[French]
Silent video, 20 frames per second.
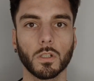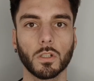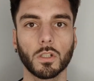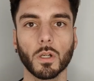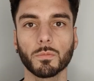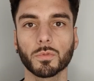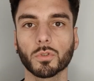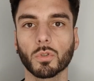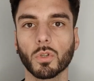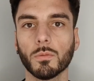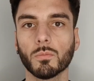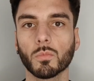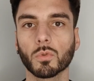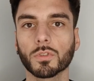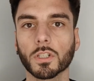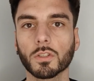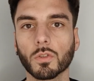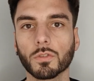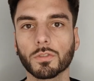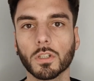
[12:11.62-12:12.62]
Comme je te l'ai
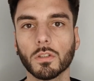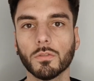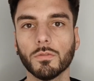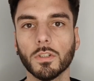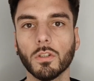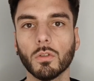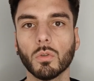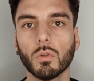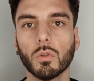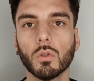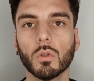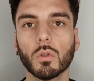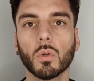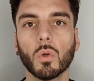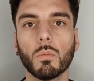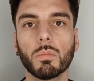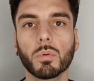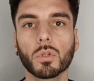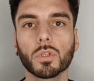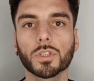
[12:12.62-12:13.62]
montré dans cette vidéo,
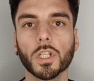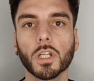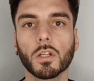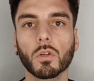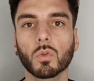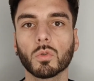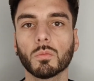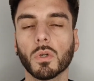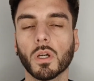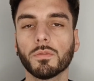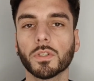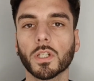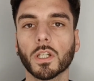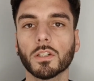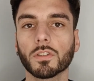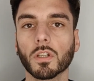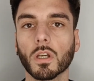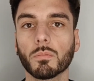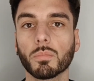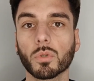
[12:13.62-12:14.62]
le projet Elrond Mafia,
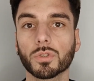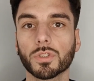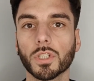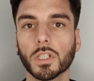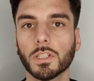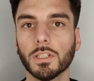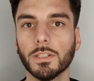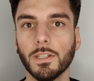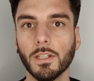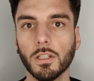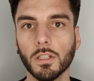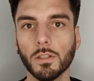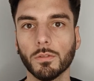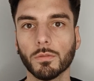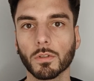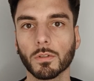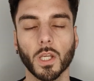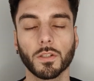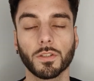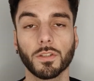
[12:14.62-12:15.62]
c'est un projet qui délivre.